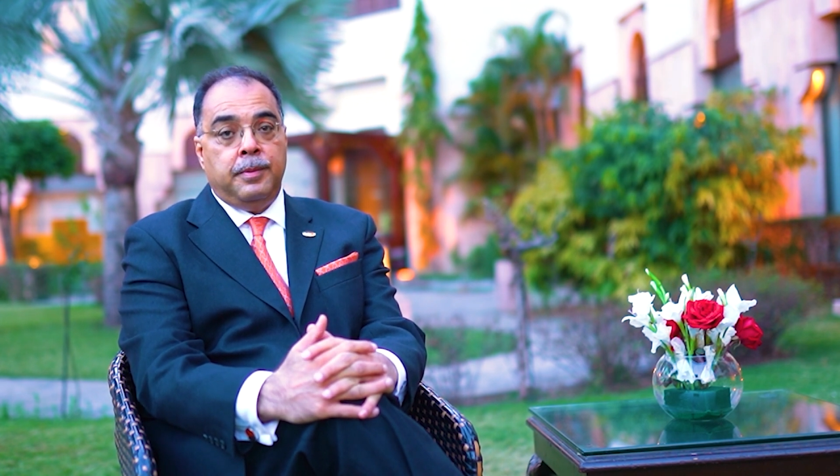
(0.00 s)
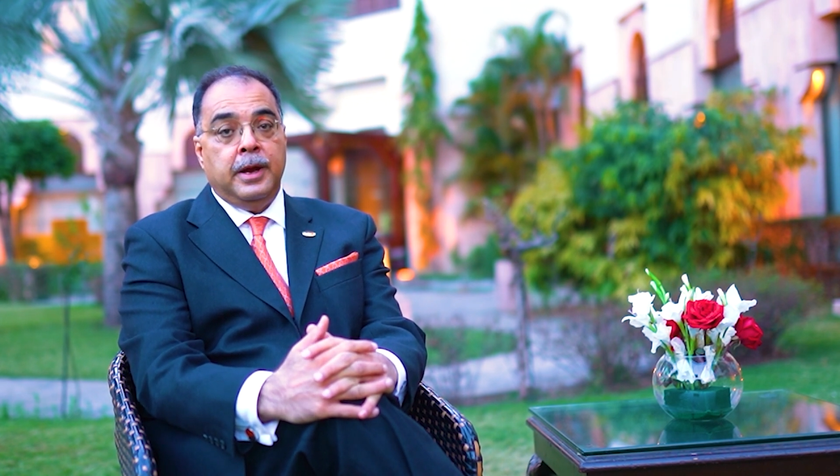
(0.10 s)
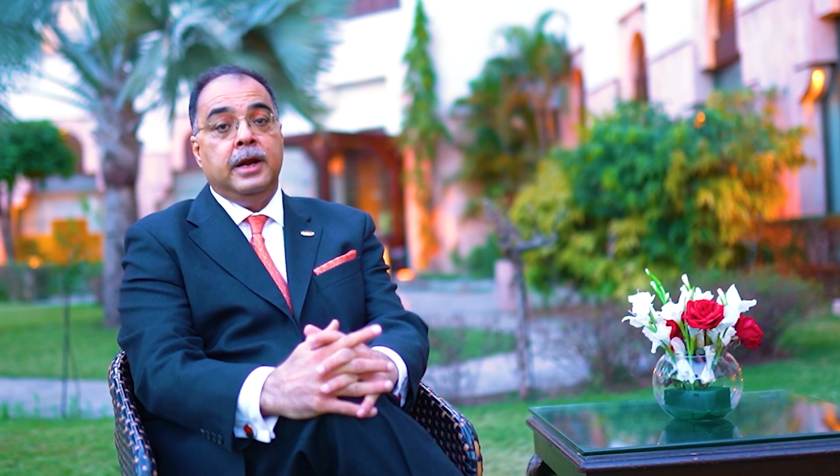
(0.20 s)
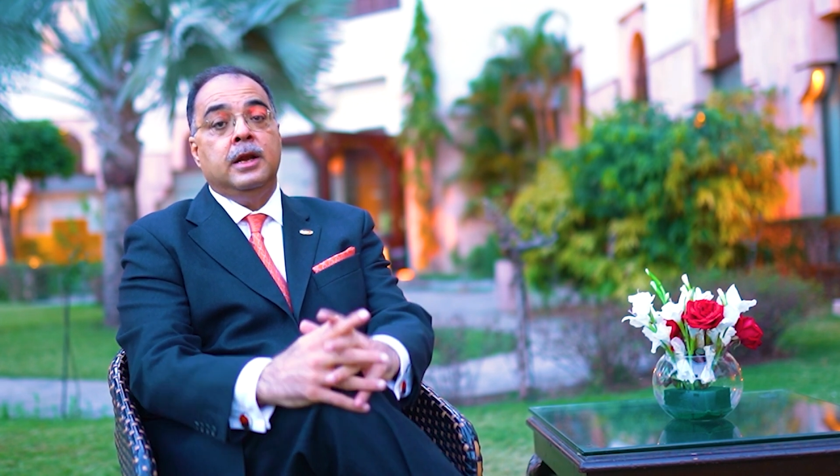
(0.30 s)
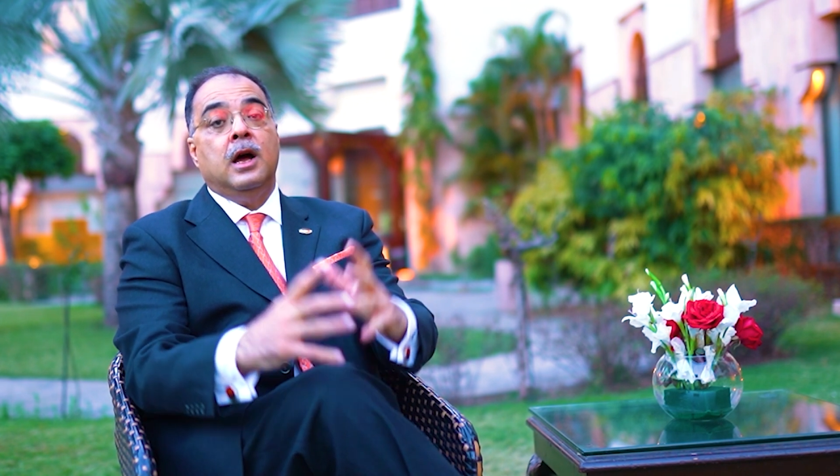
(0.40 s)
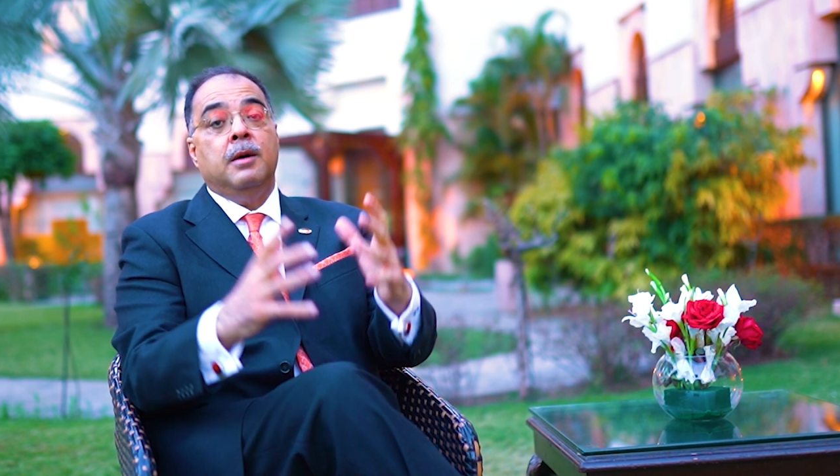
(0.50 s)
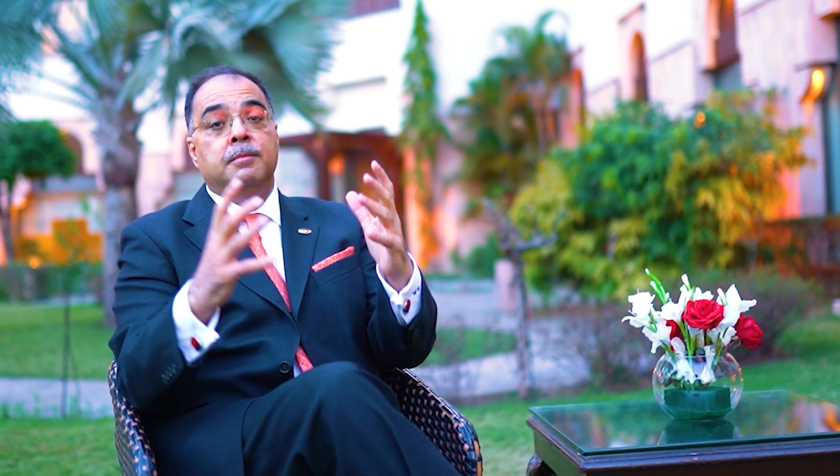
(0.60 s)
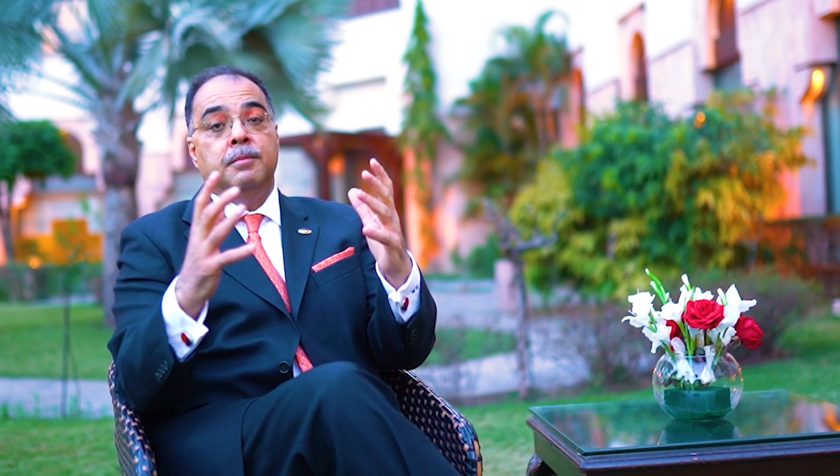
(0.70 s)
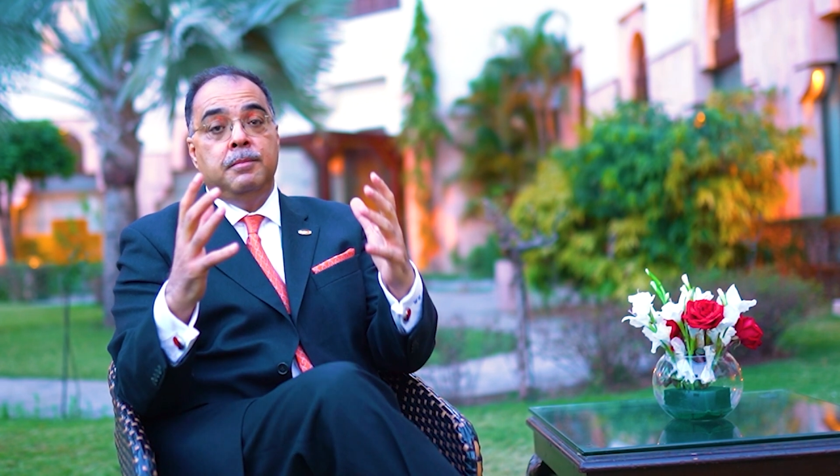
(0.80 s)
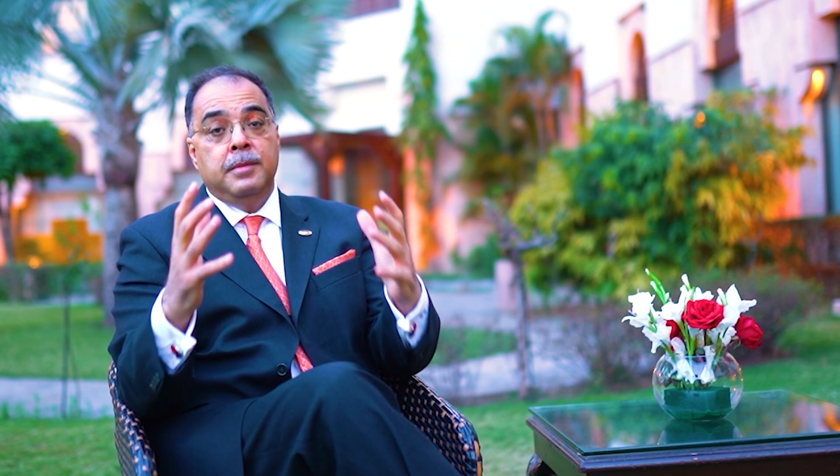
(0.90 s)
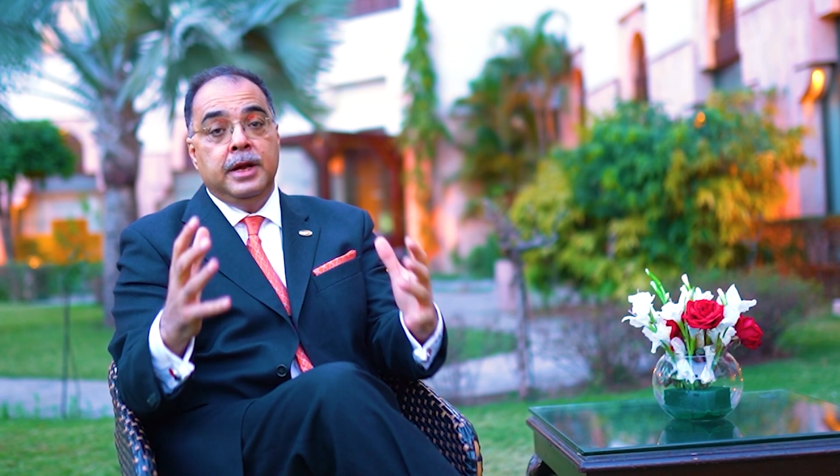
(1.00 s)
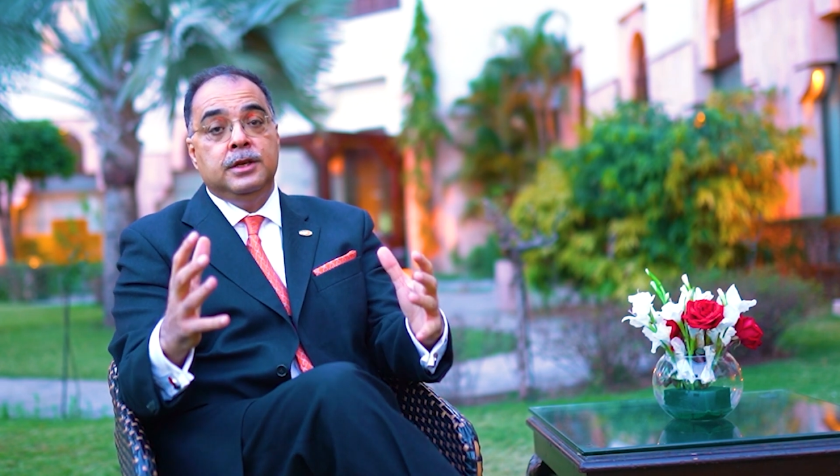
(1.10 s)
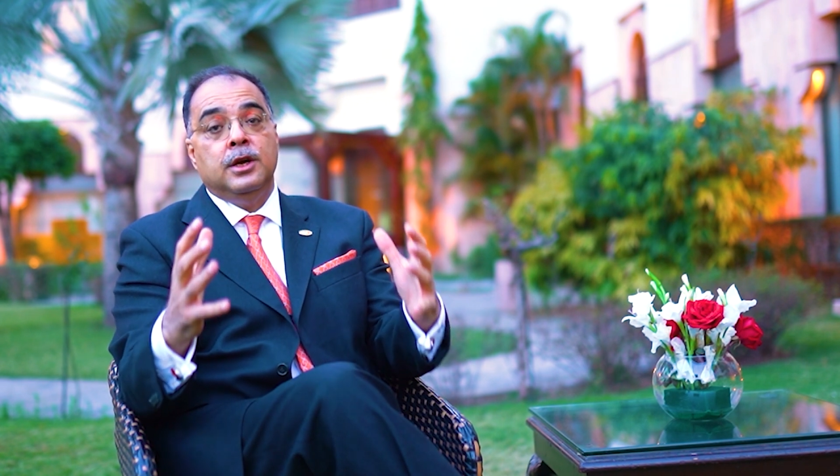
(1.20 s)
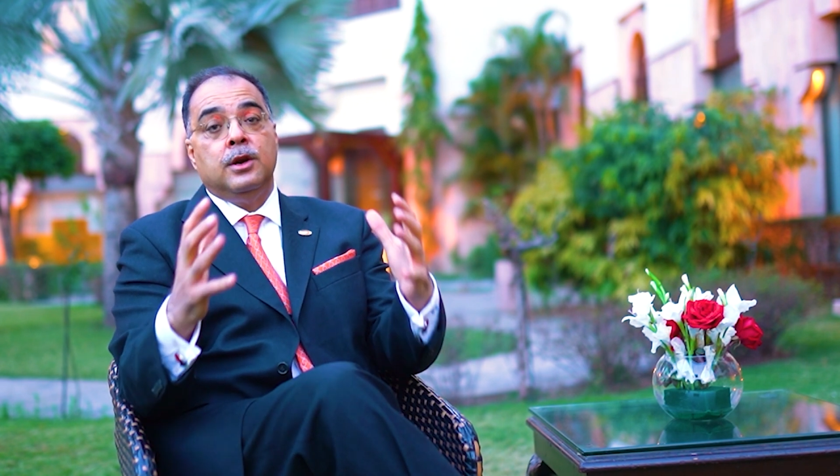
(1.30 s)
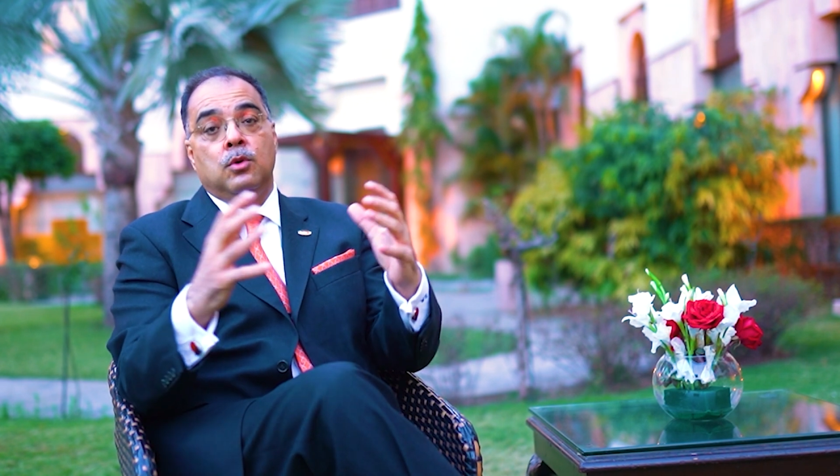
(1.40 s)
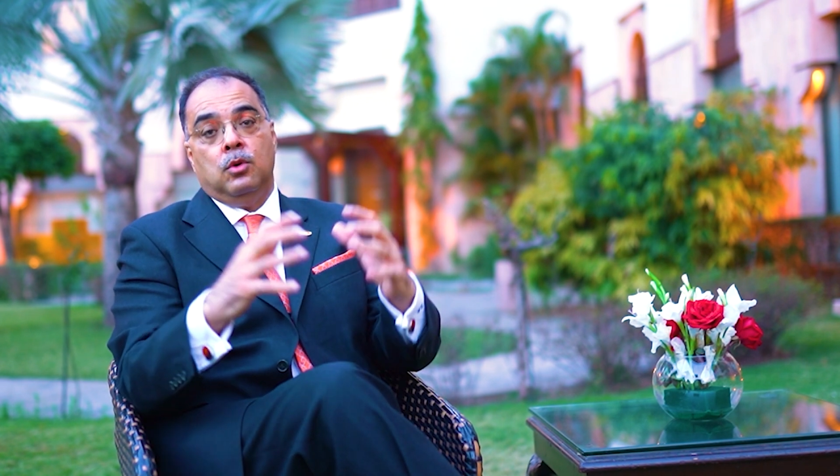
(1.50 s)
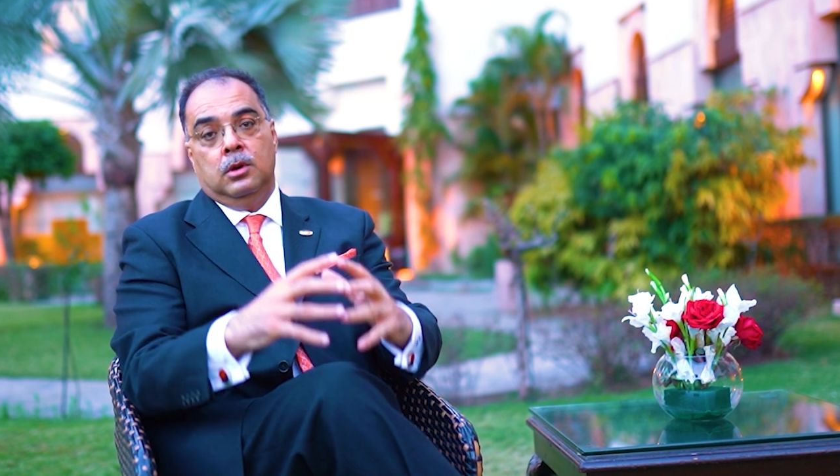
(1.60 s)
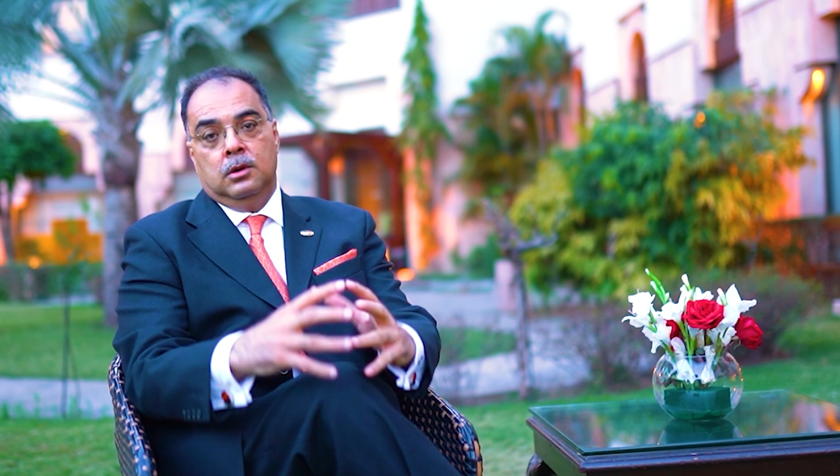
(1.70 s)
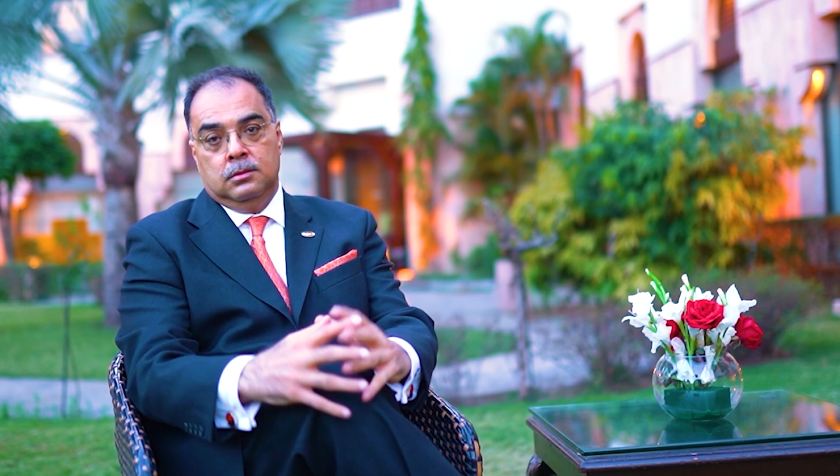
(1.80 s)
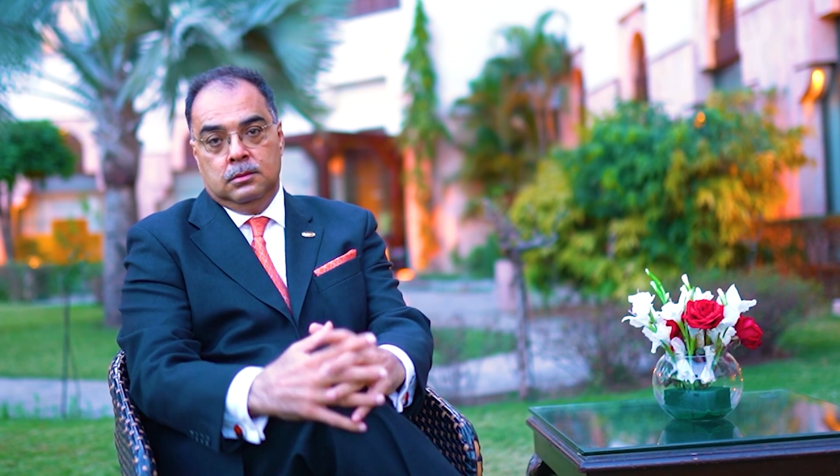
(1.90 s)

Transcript: पेड अ मेजर रोल